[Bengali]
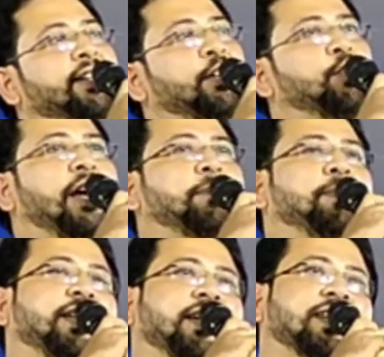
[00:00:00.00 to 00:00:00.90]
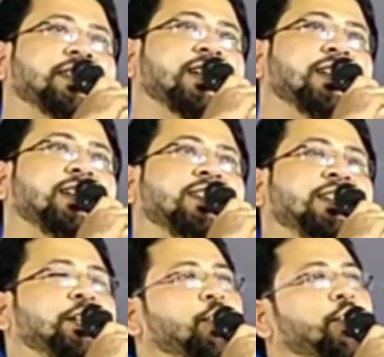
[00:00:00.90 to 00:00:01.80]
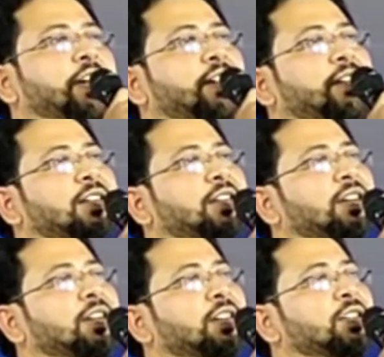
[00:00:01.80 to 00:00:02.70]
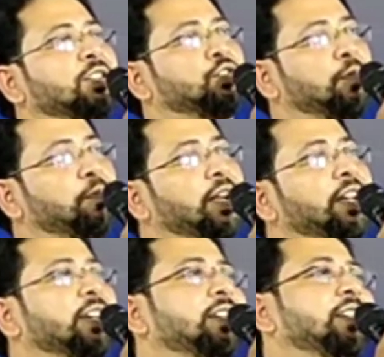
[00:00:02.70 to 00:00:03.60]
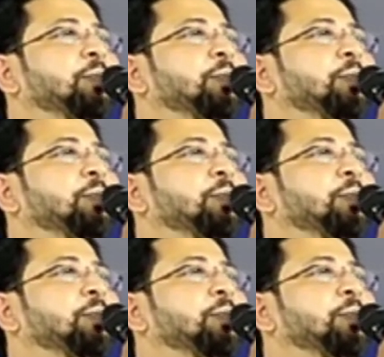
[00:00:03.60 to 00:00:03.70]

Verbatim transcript: দেখুন আপনাদের কাছে তিনি অনেক সম্মানের